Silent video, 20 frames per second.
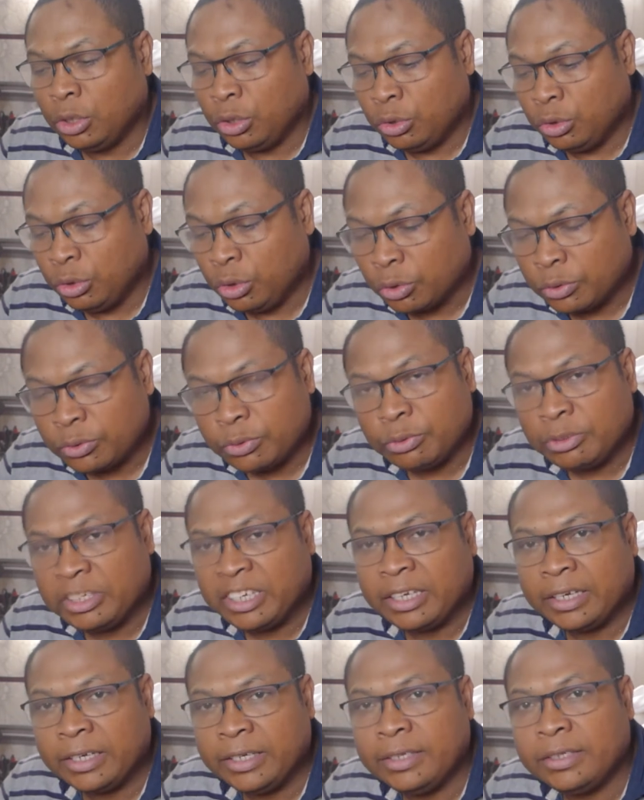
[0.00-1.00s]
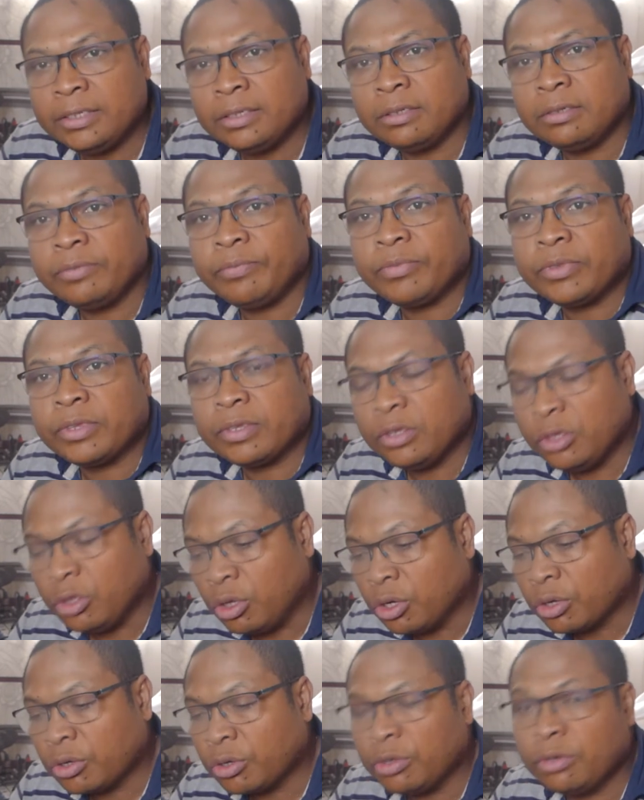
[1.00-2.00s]
Dans une église,
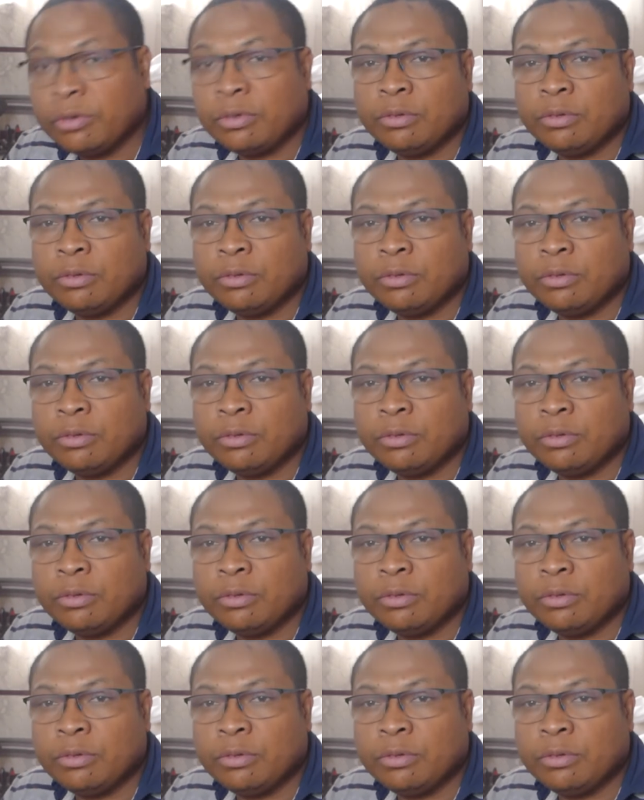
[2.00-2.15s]
donc